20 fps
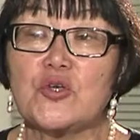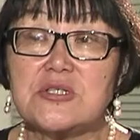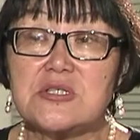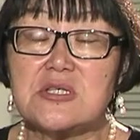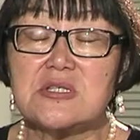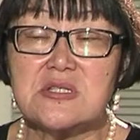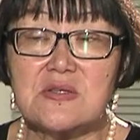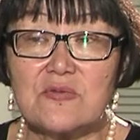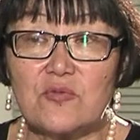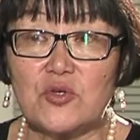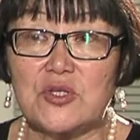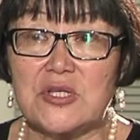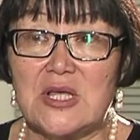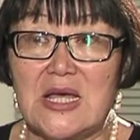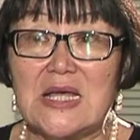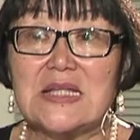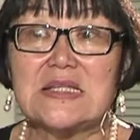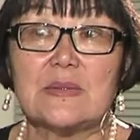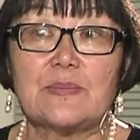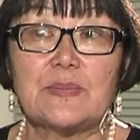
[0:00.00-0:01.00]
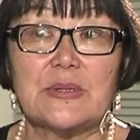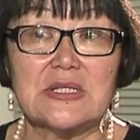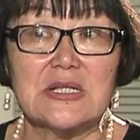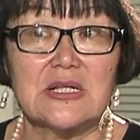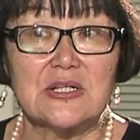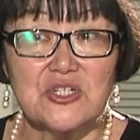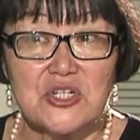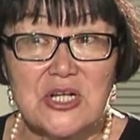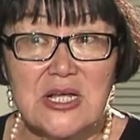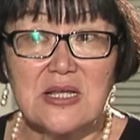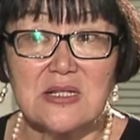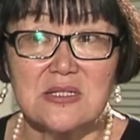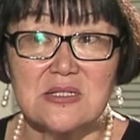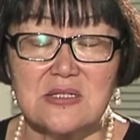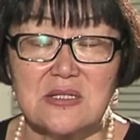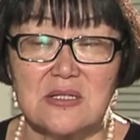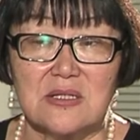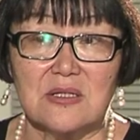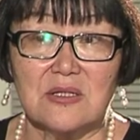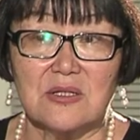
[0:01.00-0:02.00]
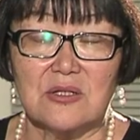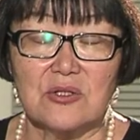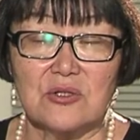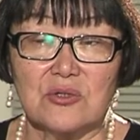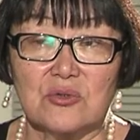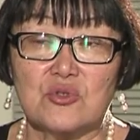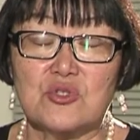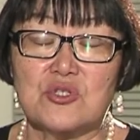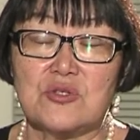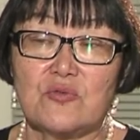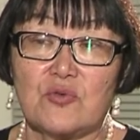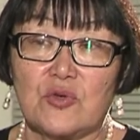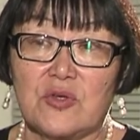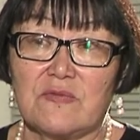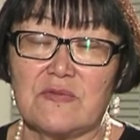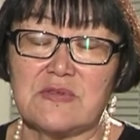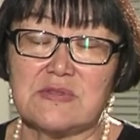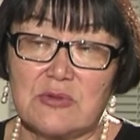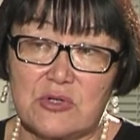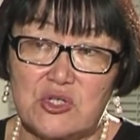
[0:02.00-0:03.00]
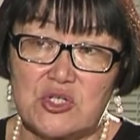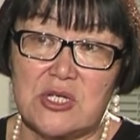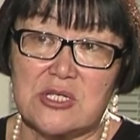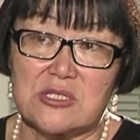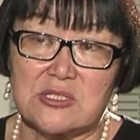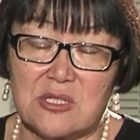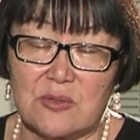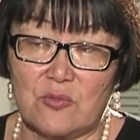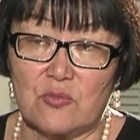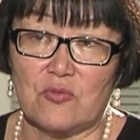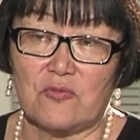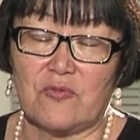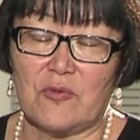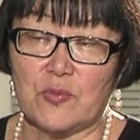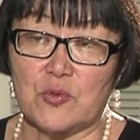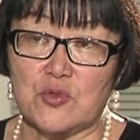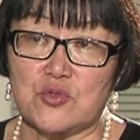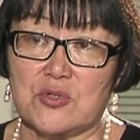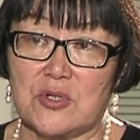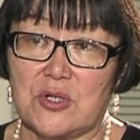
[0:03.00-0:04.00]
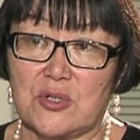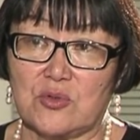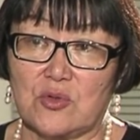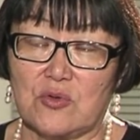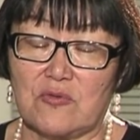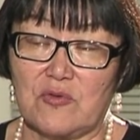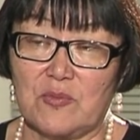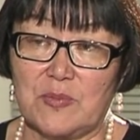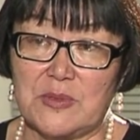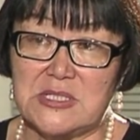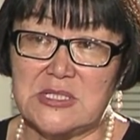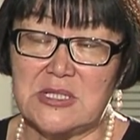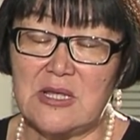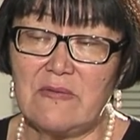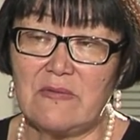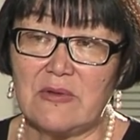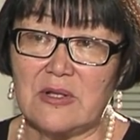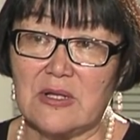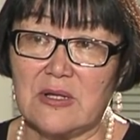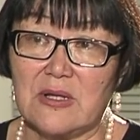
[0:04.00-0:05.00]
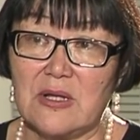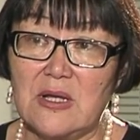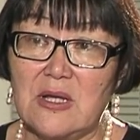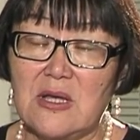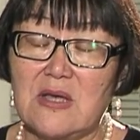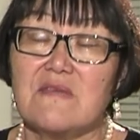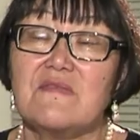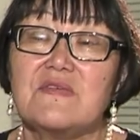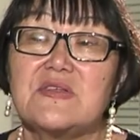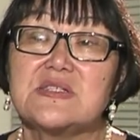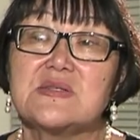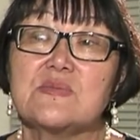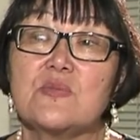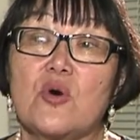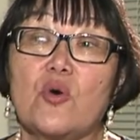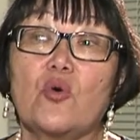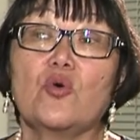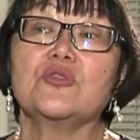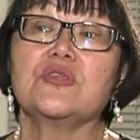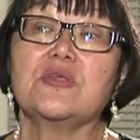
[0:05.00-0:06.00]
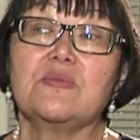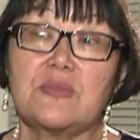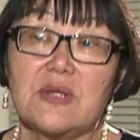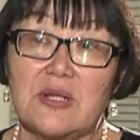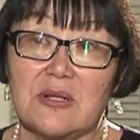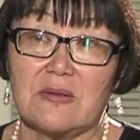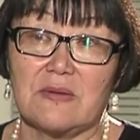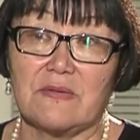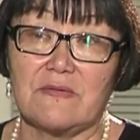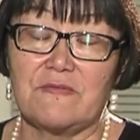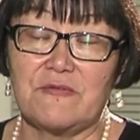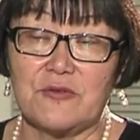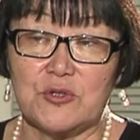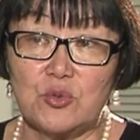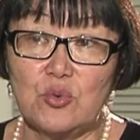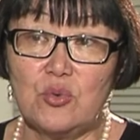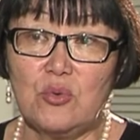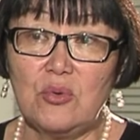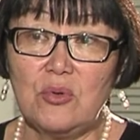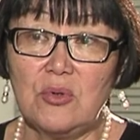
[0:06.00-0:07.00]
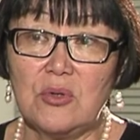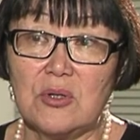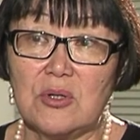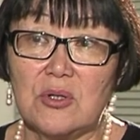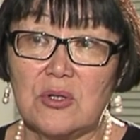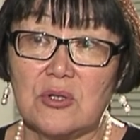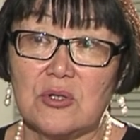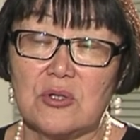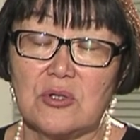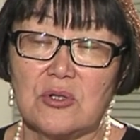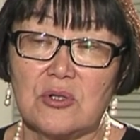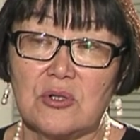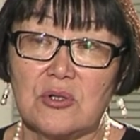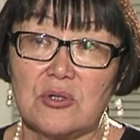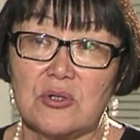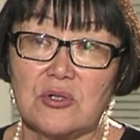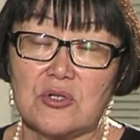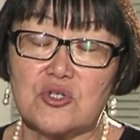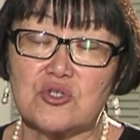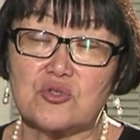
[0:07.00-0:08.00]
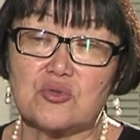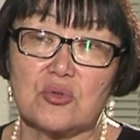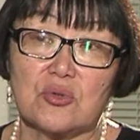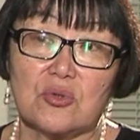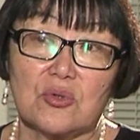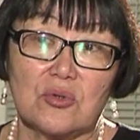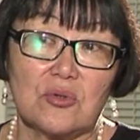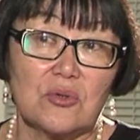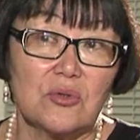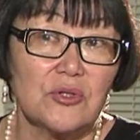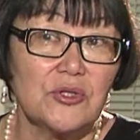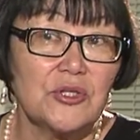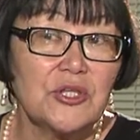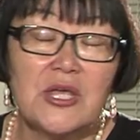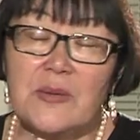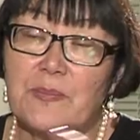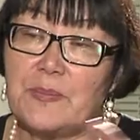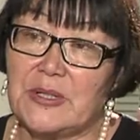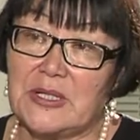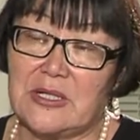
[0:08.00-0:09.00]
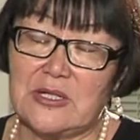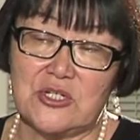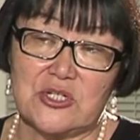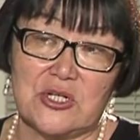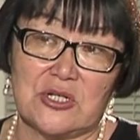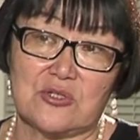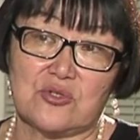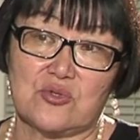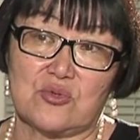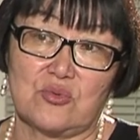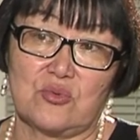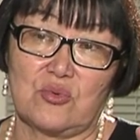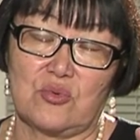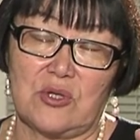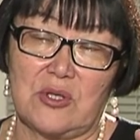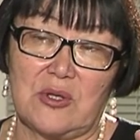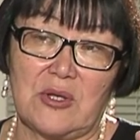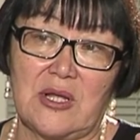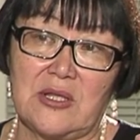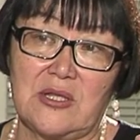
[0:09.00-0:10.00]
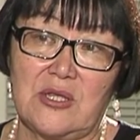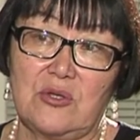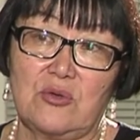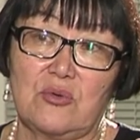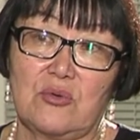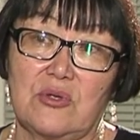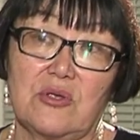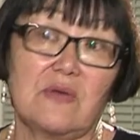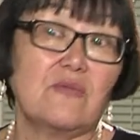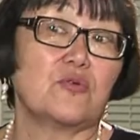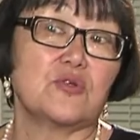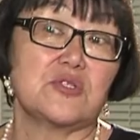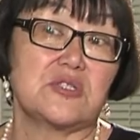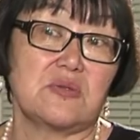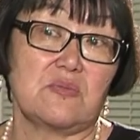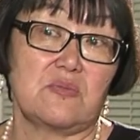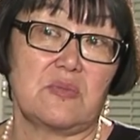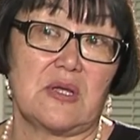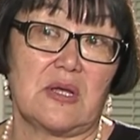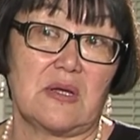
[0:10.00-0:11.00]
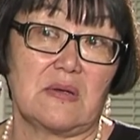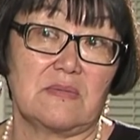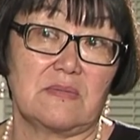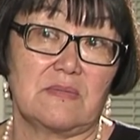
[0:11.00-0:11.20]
если сегодня это продолжается, то сегодня, возвращаясь к тому вопросу, который вы поставили, видимо, он имел в виду, что не подлежат суду и гонению его семья.